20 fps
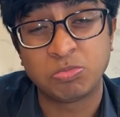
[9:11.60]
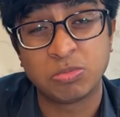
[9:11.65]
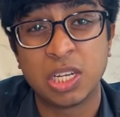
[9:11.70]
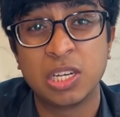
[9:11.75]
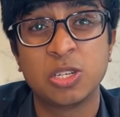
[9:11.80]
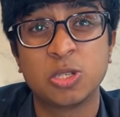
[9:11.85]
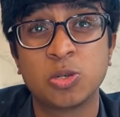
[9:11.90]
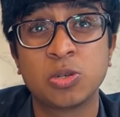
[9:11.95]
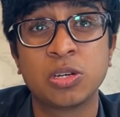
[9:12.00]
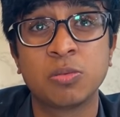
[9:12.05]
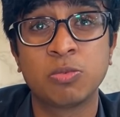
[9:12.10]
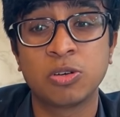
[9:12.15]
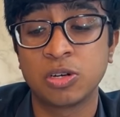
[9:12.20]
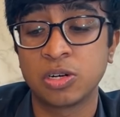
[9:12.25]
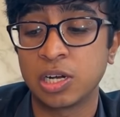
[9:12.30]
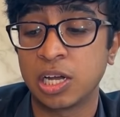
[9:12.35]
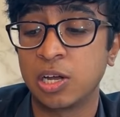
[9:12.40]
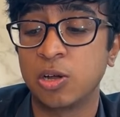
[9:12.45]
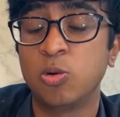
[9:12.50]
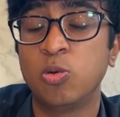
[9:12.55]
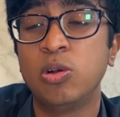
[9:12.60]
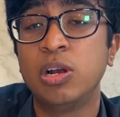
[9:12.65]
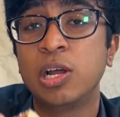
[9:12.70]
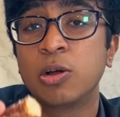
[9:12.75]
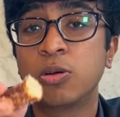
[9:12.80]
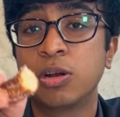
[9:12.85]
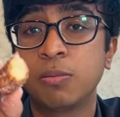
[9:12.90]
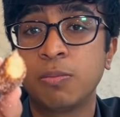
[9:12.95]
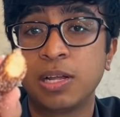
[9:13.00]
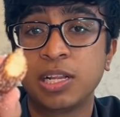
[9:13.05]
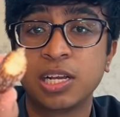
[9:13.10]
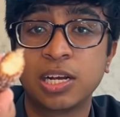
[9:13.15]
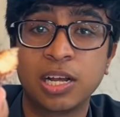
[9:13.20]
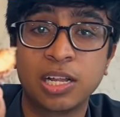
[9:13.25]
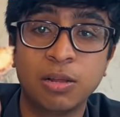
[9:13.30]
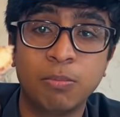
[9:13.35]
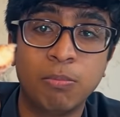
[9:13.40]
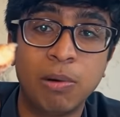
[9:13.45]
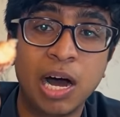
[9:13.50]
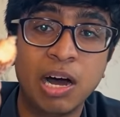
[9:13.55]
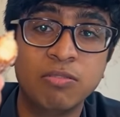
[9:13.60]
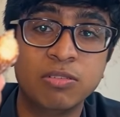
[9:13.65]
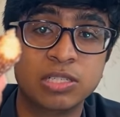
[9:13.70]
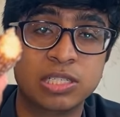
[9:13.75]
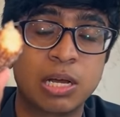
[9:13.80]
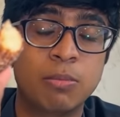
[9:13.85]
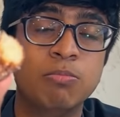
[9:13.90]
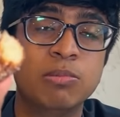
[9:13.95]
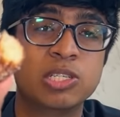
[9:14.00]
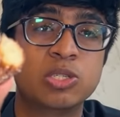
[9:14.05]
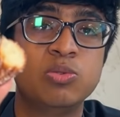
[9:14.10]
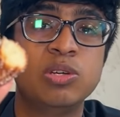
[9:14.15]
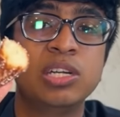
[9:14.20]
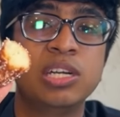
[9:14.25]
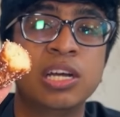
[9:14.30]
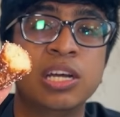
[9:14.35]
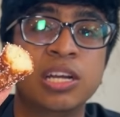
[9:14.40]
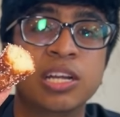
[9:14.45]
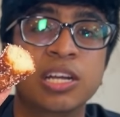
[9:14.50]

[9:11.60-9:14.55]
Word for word: நிறைய சுகர் போட்டிருக்காங்க உள்ளே கூட பார்த்தீங்கன்னா அந்த மாவு செம்ம ஸ்வீட்டாக